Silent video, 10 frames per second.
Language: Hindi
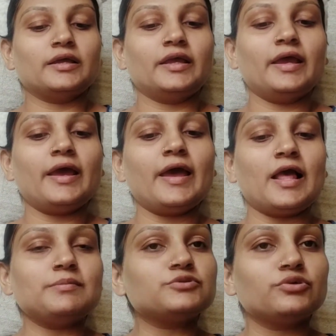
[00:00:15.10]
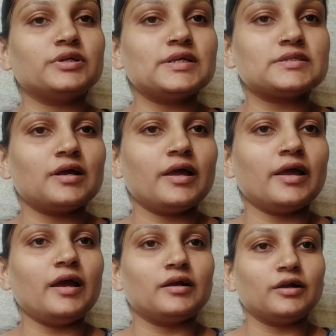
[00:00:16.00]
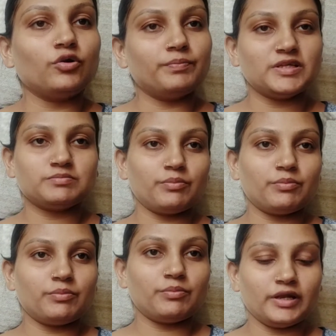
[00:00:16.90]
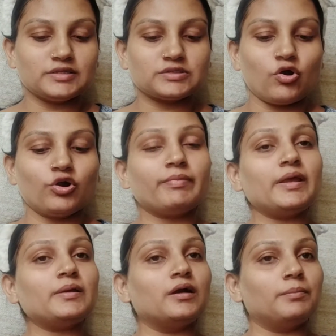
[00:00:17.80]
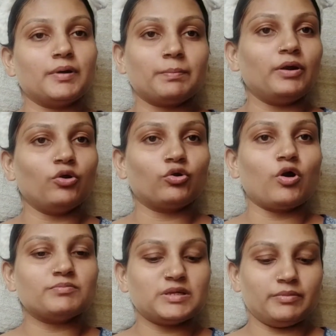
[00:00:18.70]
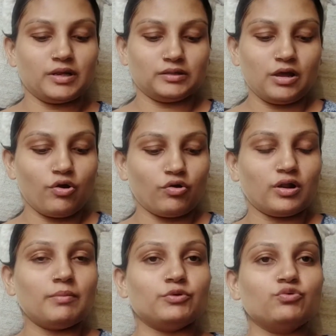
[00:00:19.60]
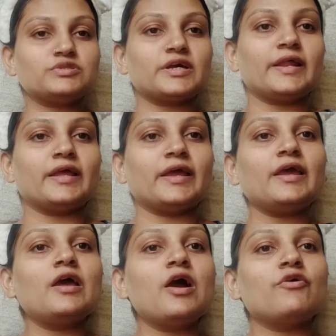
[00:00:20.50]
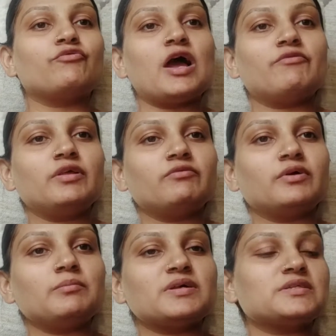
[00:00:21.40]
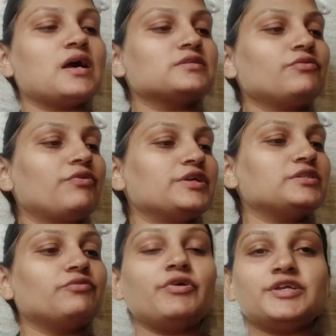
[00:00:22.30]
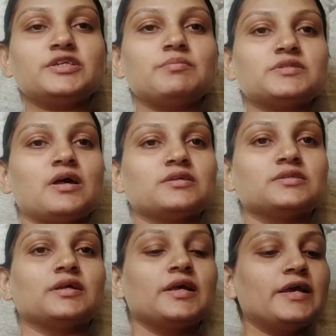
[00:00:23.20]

ये है एल्स गुडनेस का है हंड्रेड रुपीज़ में मेरे को ये डिस्काउंट में पर्पल डॉट कॉम से मिला था और हम यूज़ करेंगे फाइव इन वन मसाजर फेश, फेशियल मसाजर